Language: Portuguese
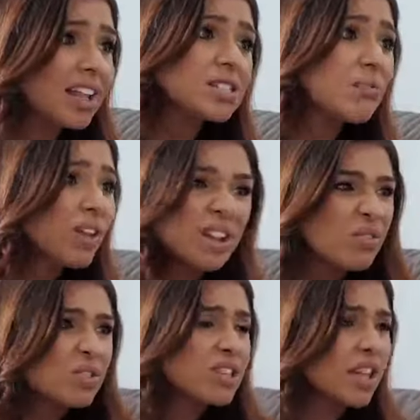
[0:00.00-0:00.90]
Elas estão falando
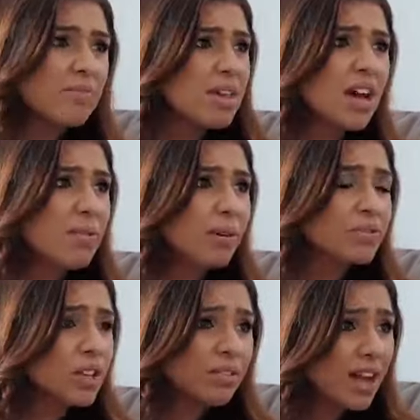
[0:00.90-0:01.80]
que você nem me ama,
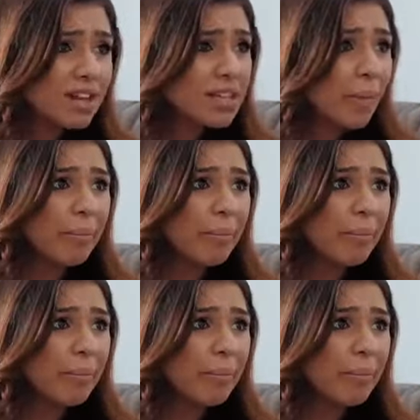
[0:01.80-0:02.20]
você não quer casar